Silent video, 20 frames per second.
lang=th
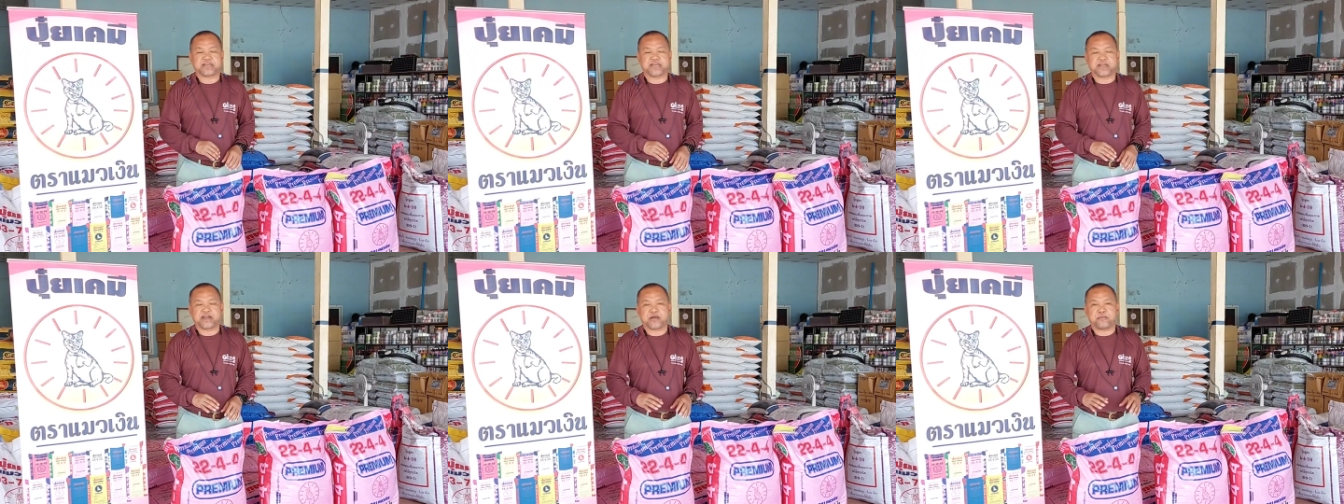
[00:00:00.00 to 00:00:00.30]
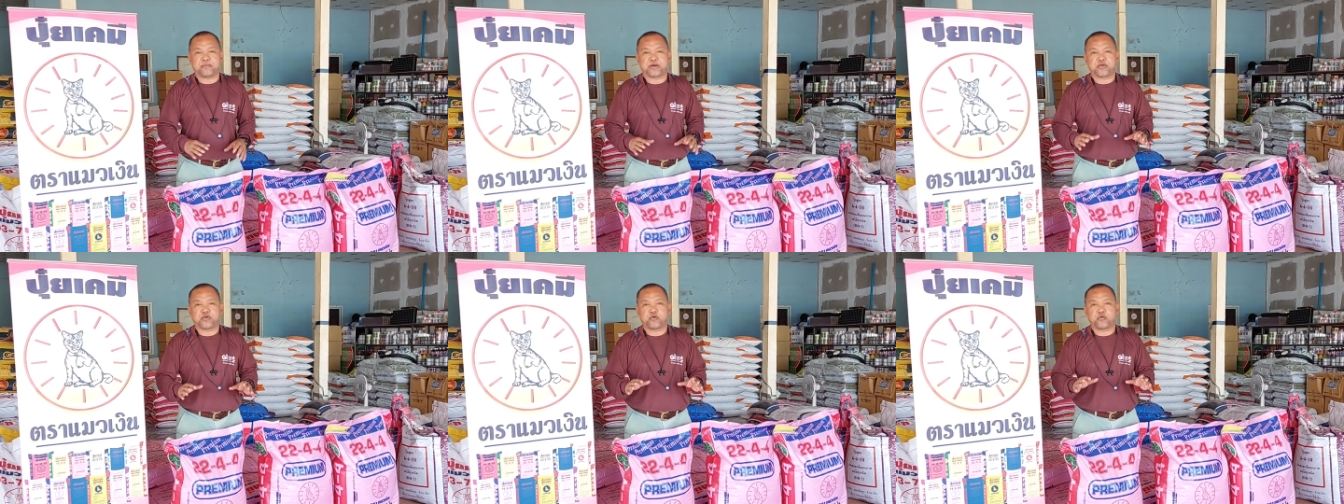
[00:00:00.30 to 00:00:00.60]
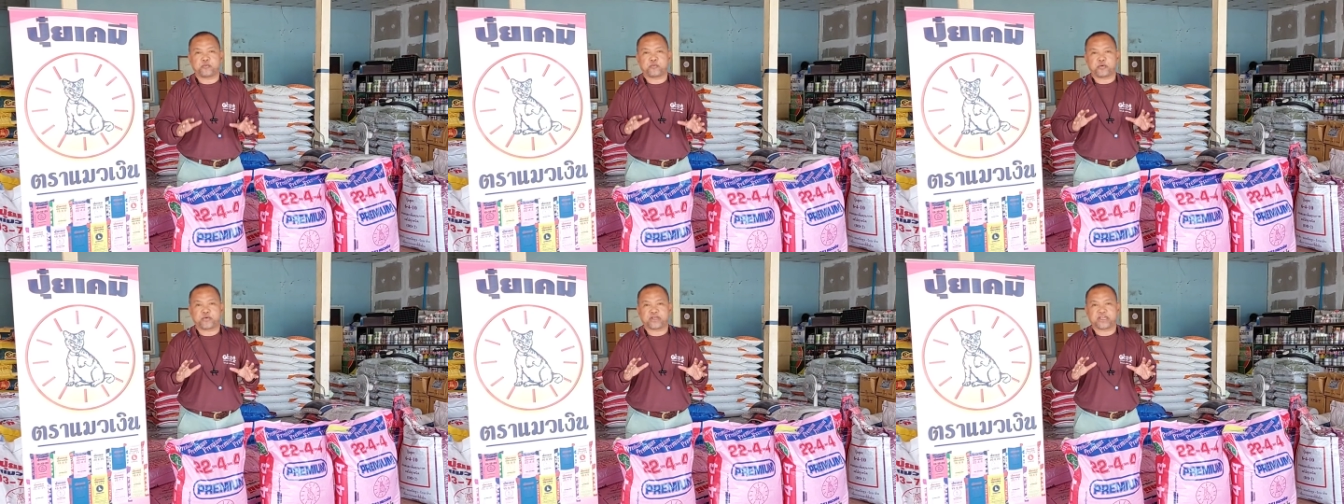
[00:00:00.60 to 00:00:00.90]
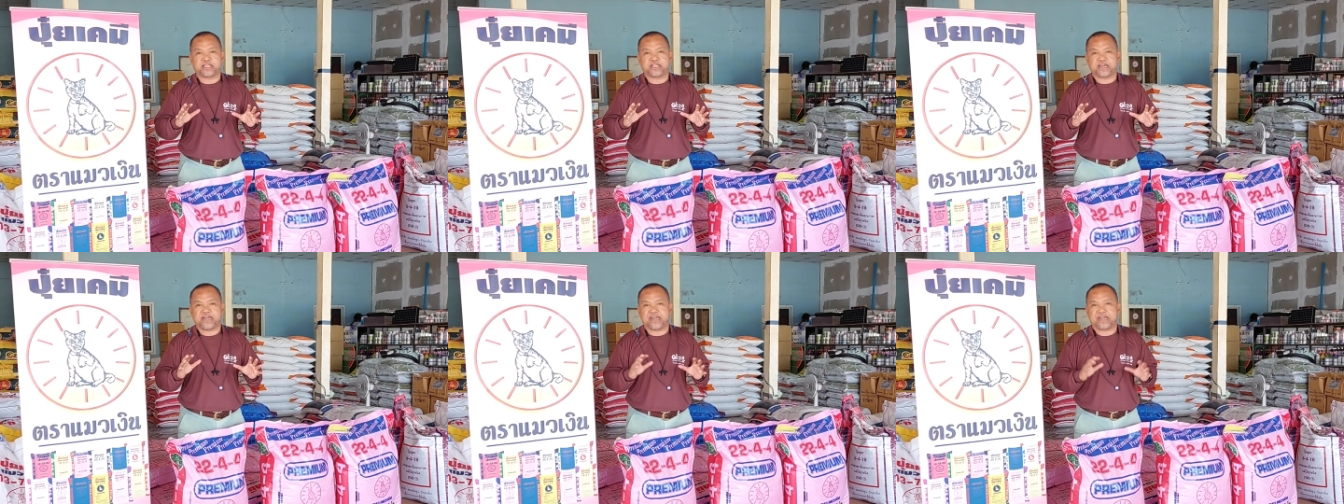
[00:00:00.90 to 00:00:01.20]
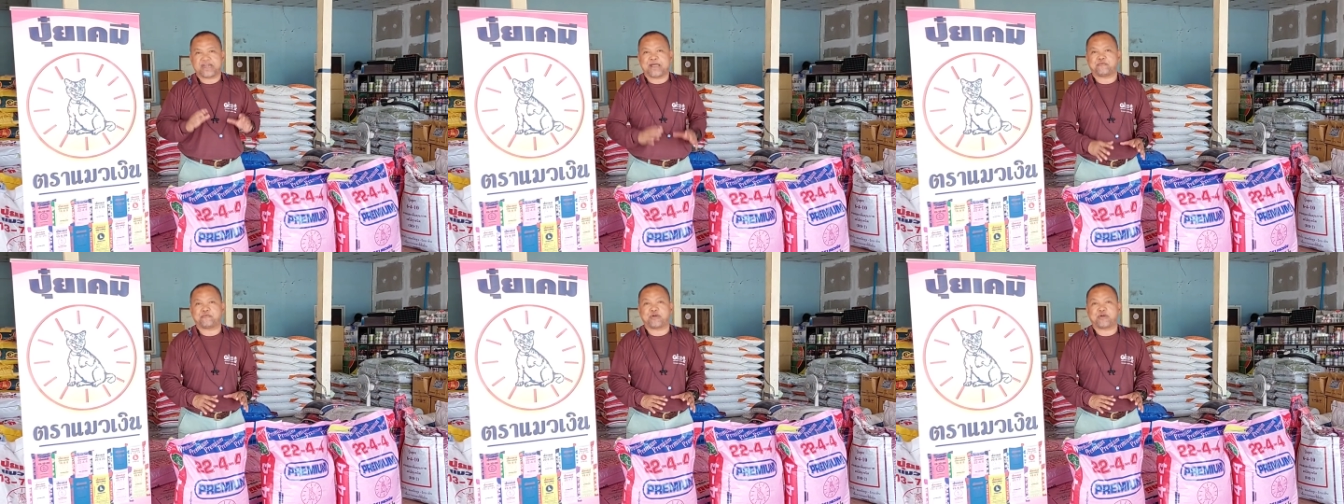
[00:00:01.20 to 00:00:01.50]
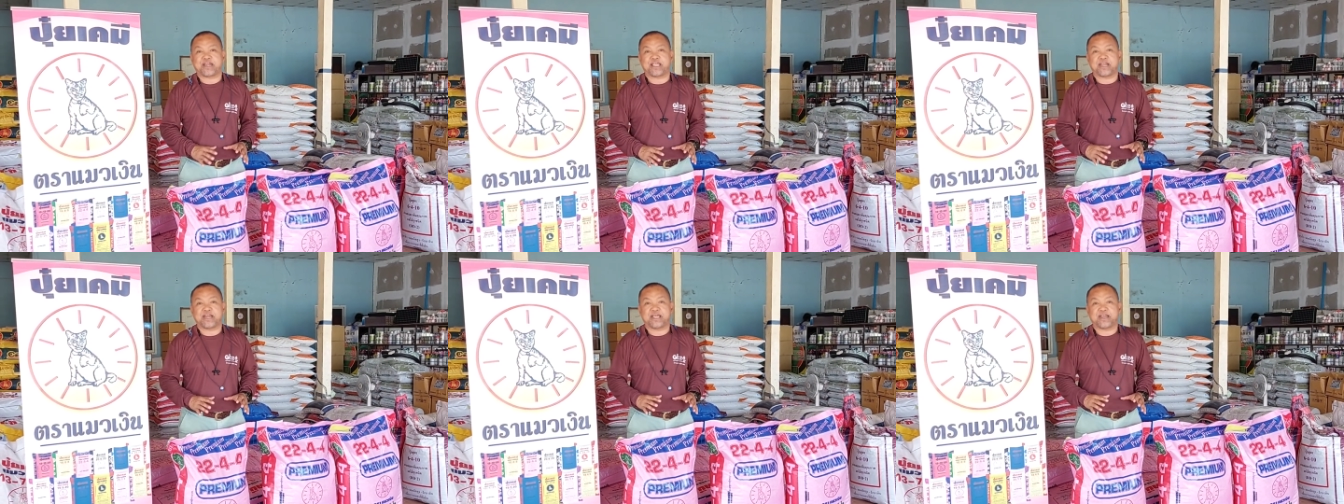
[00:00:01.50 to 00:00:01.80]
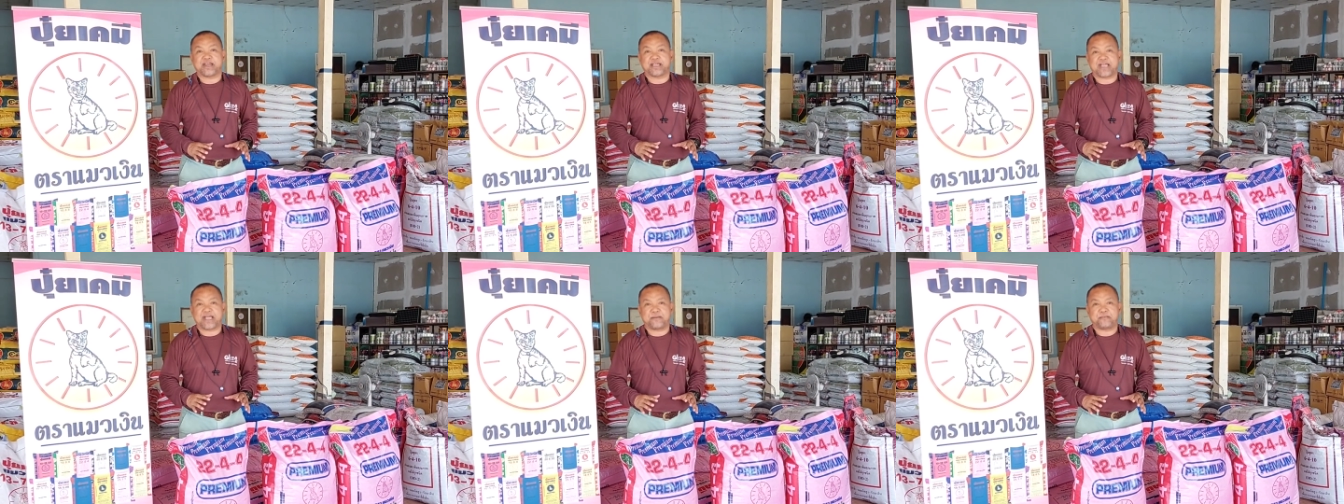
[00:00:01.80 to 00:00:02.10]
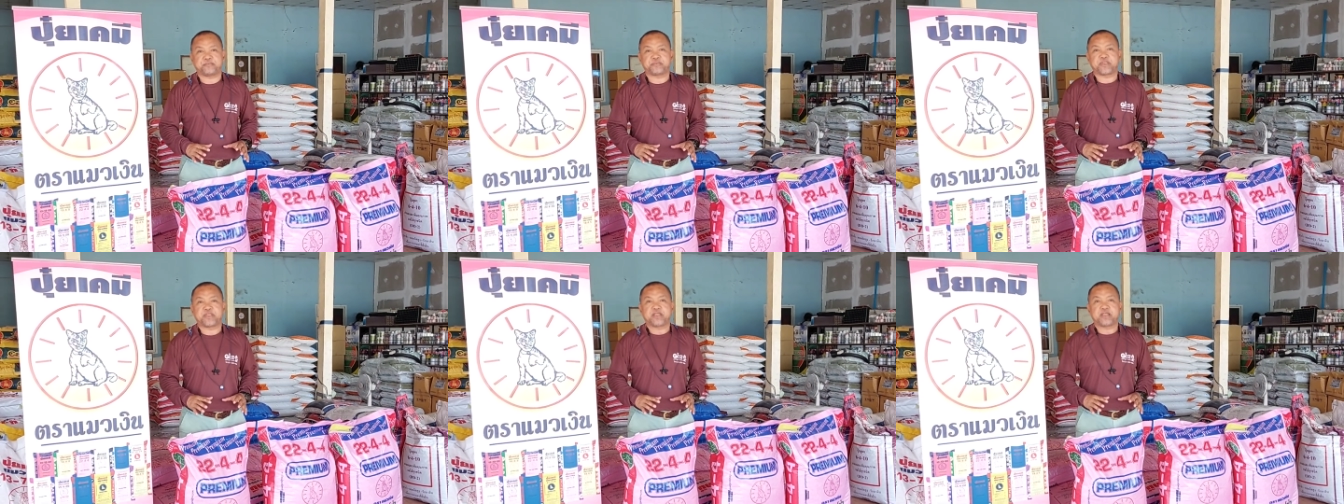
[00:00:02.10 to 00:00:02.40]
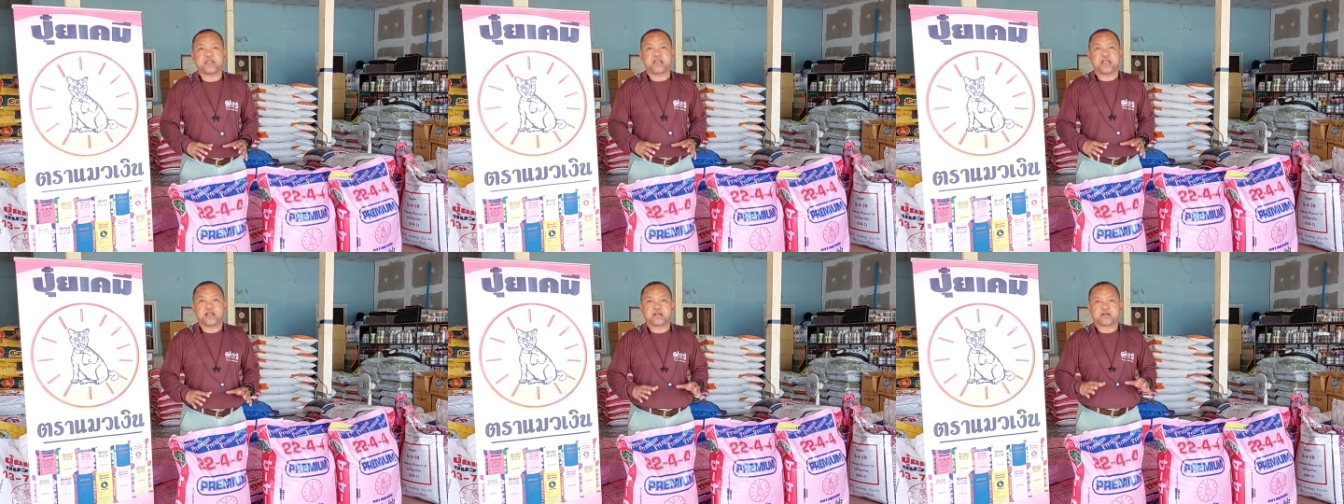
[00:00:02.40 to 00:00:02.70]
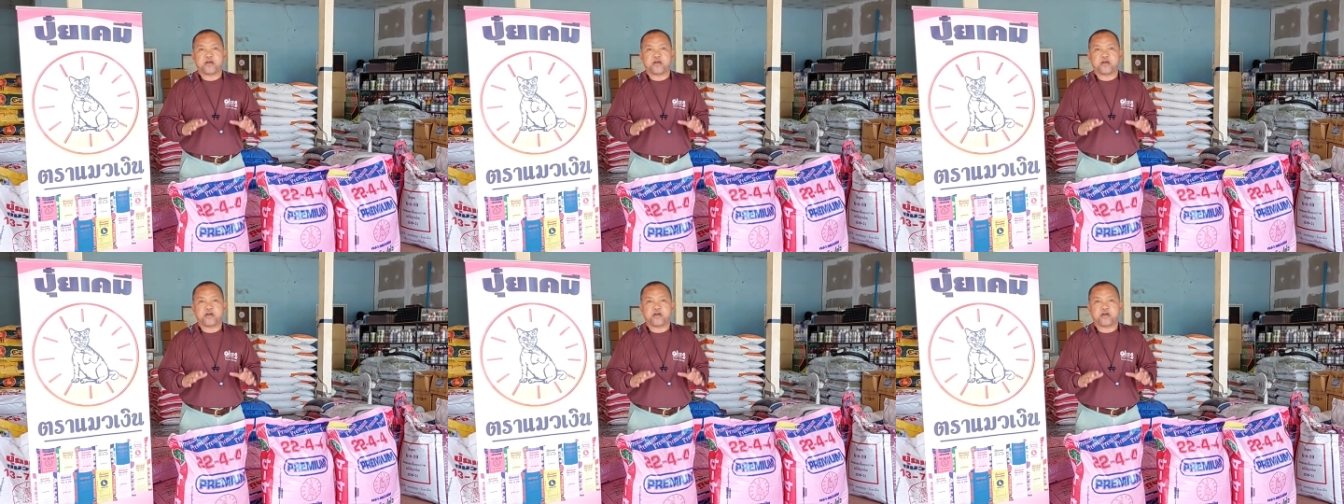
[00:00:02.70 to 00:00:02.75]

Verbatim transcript: ทีนี้เรามาดูปุ๋ยที่จะแนะนำวันนี้เลยนะครับครับ